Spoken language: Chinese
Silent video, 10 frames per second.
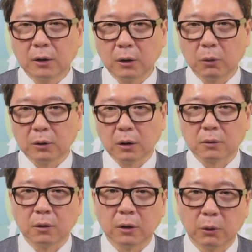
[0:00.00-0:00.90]
那我到
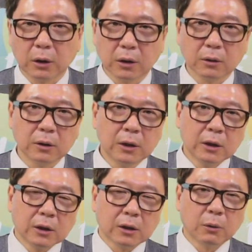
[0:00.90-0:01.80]
时候也会跟
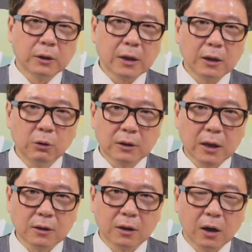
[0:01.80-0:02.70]
各位在一月
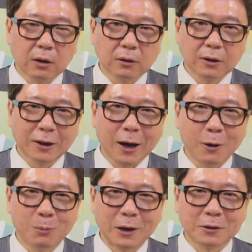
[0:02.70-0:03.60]
三十号这个
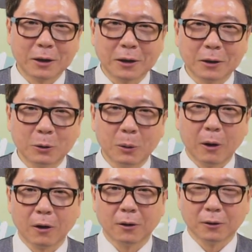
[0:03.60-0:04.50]
开红盘的时候来跟各位
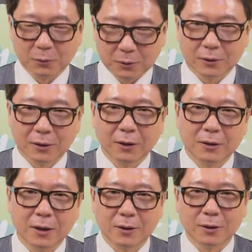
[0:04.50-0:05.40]
报告。呃，
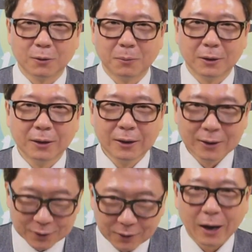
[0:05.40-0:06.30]
届时我们
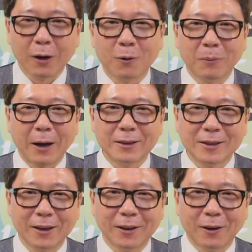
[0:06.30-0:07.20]
就开红盘
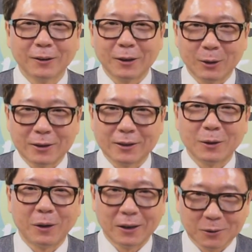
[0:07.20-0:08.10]
见哦。这段时
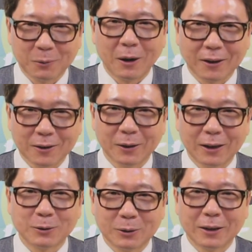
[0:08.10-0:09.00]
间我还是会帮各位
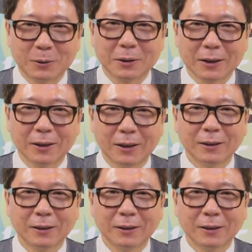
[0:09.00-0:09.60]
来做一些功课的。